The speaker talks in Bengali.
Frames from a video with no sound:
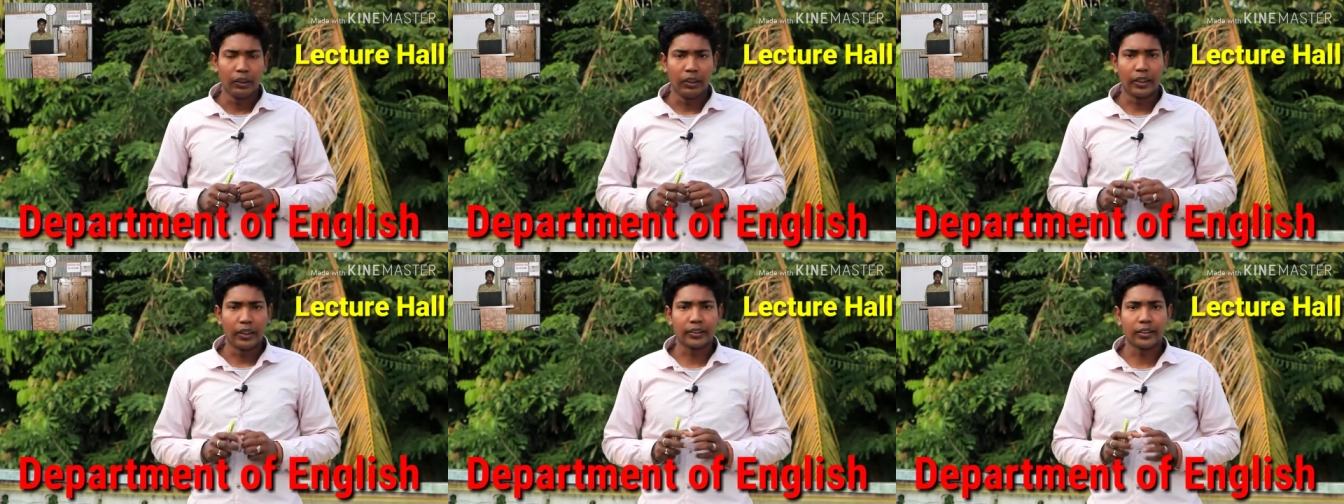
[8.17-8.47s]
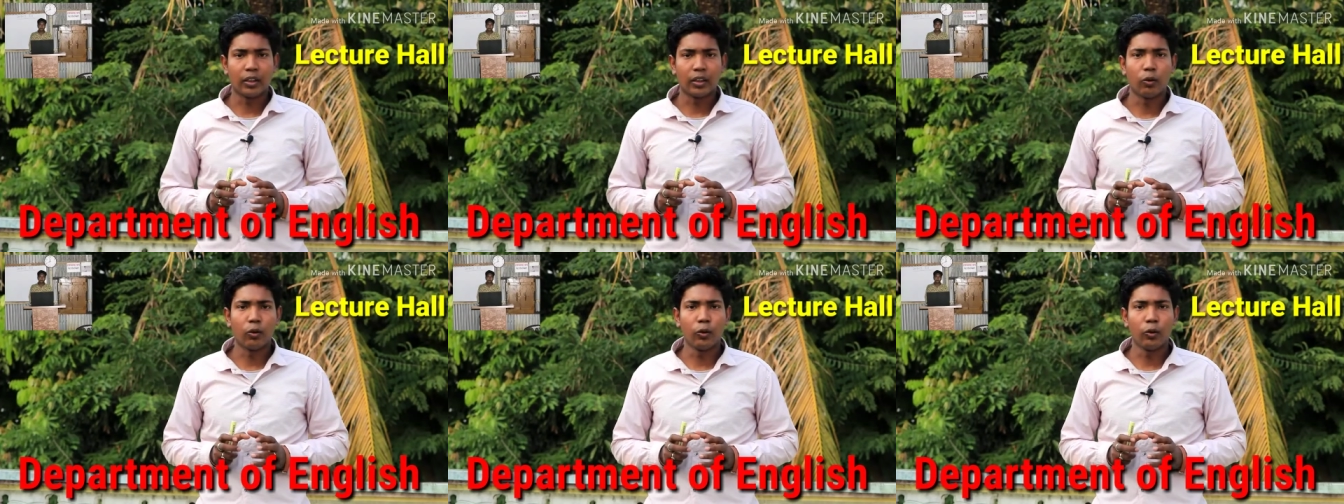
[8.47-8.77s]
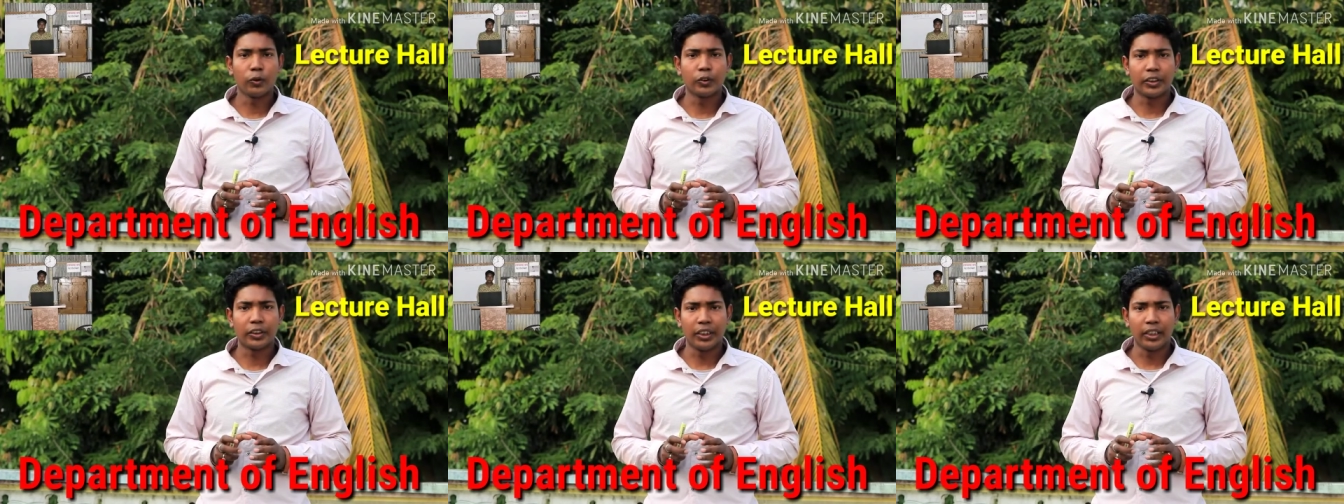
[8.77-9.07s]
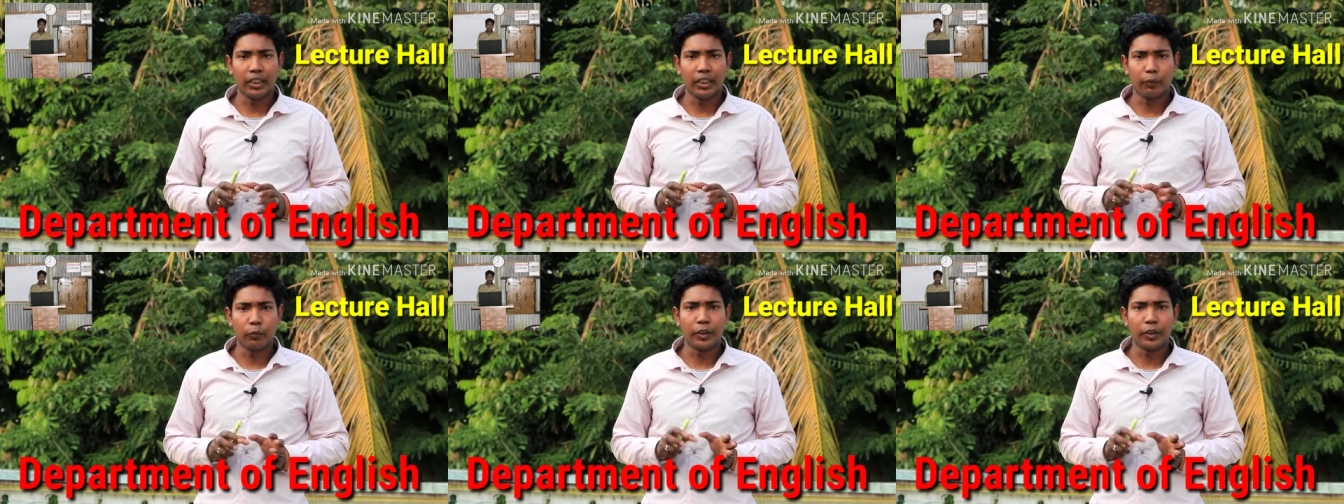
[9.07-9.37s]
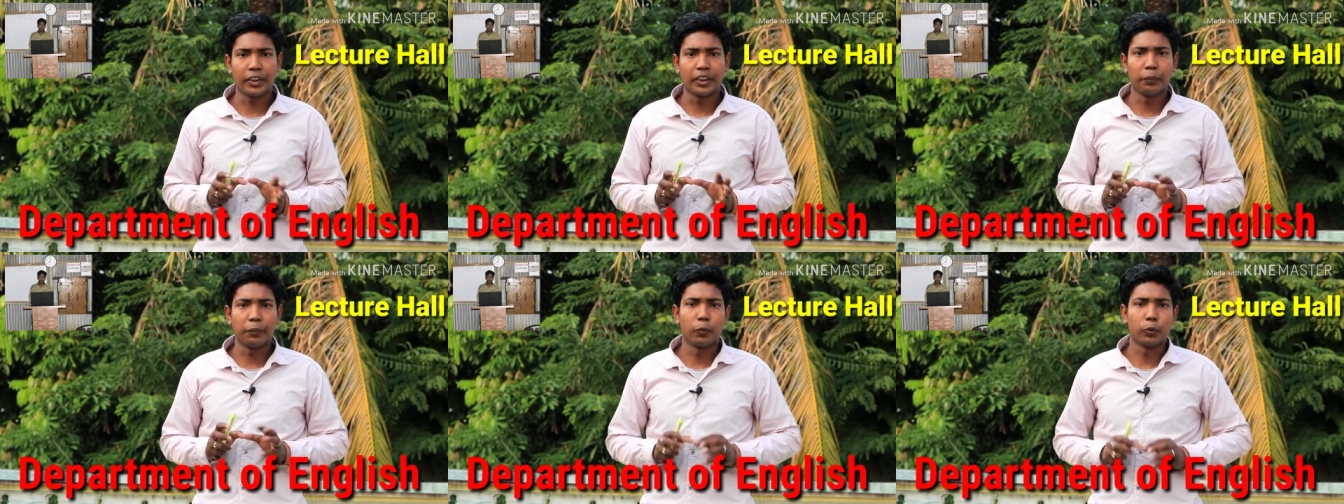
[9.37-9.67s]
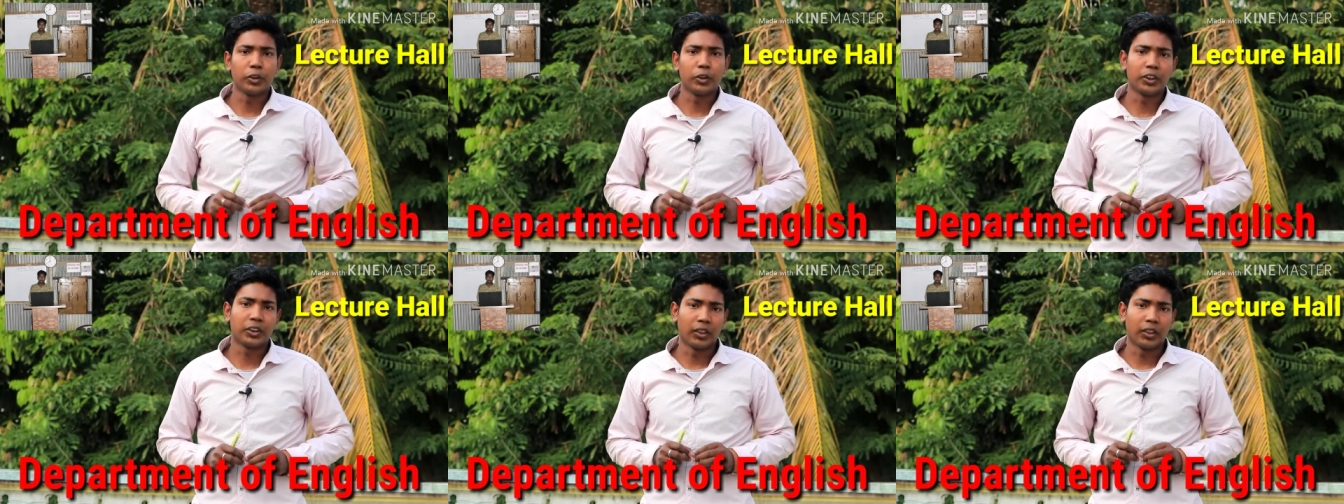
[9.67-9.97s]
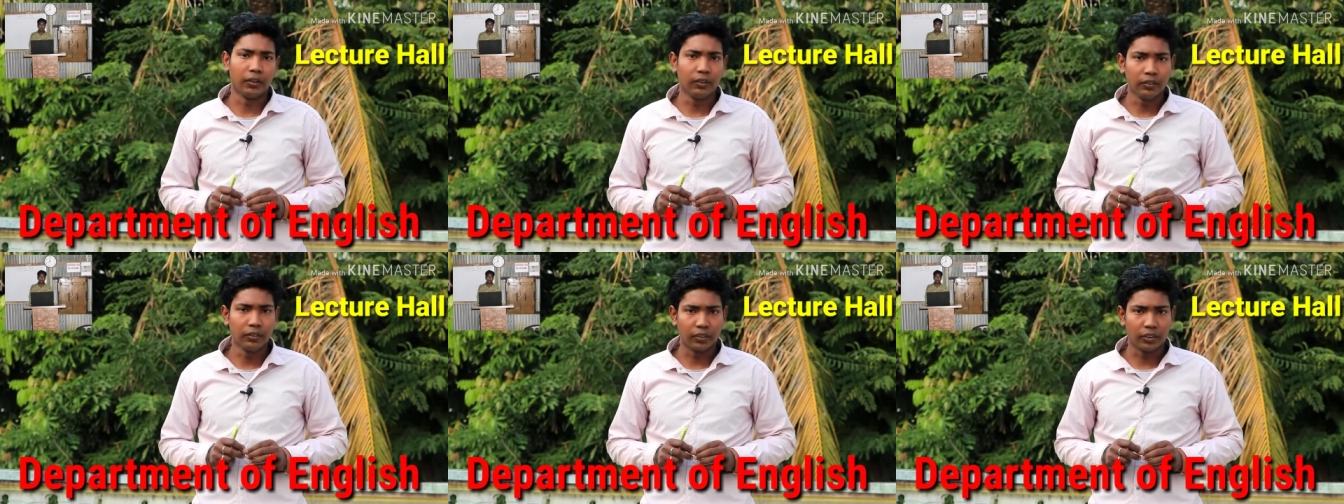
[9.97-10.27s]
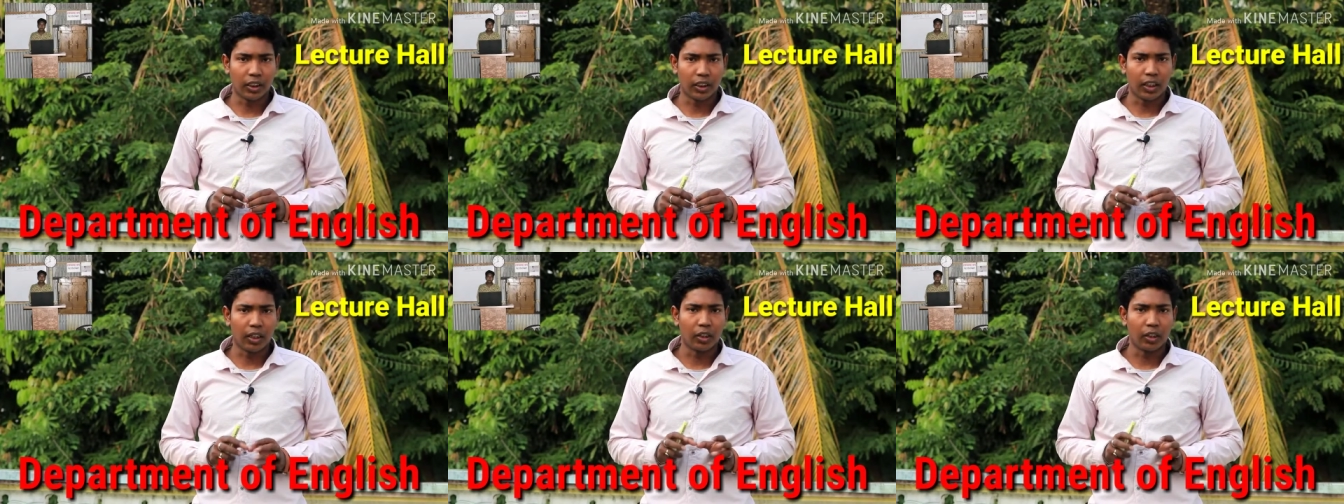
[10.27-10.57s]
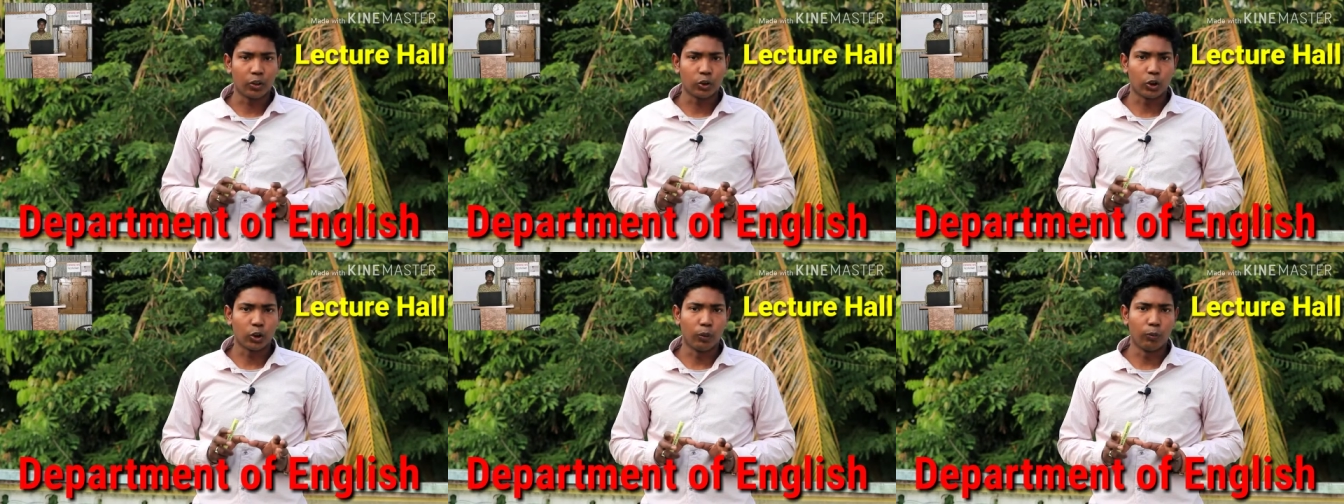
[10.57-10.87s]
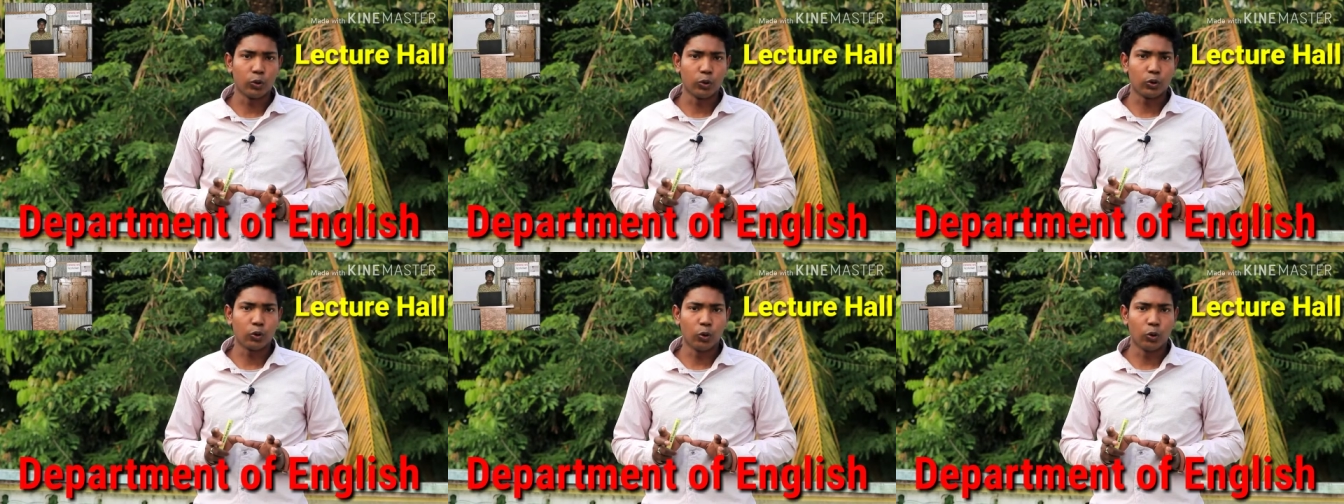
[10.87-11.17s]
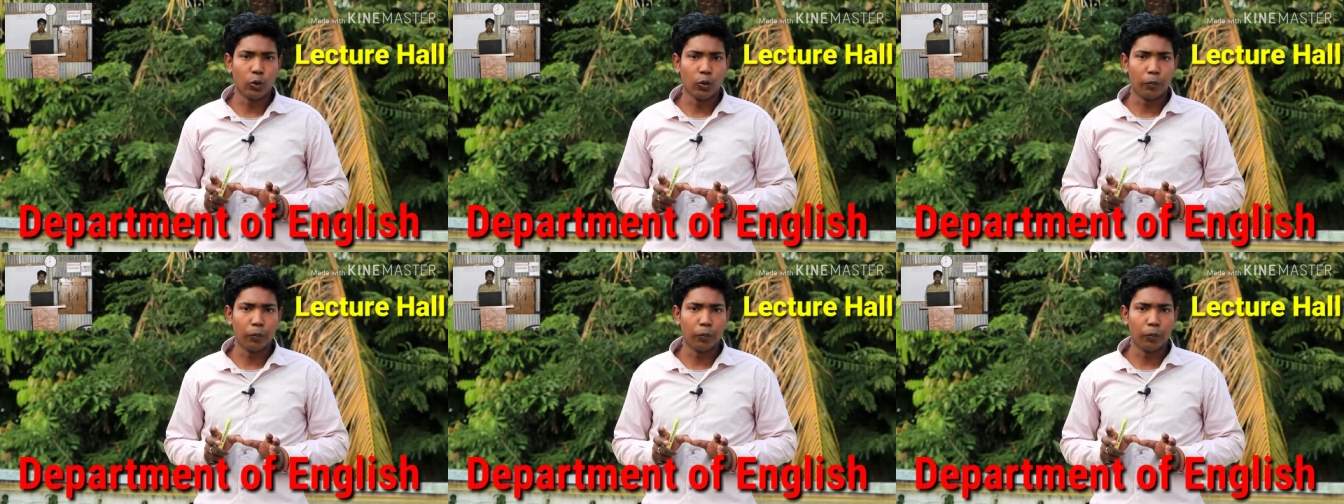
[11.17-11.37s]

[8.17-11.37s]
লেকচার হল হচ্ছে এমন একটি প্রতিষ্ঠান যা সমস্ত